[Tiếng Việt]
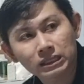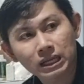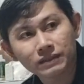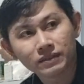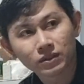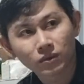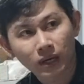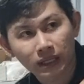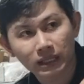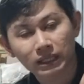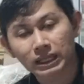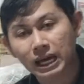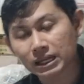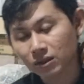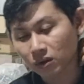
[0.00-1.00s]
cái vườn của ảnh
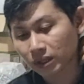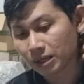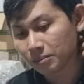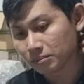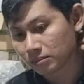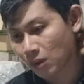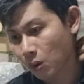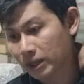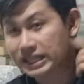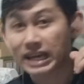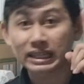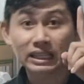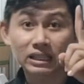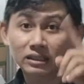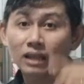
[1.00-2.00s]
là Thái cho thêm một cái
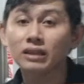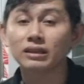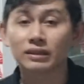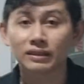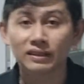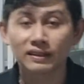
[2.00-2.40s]
chai Titanic.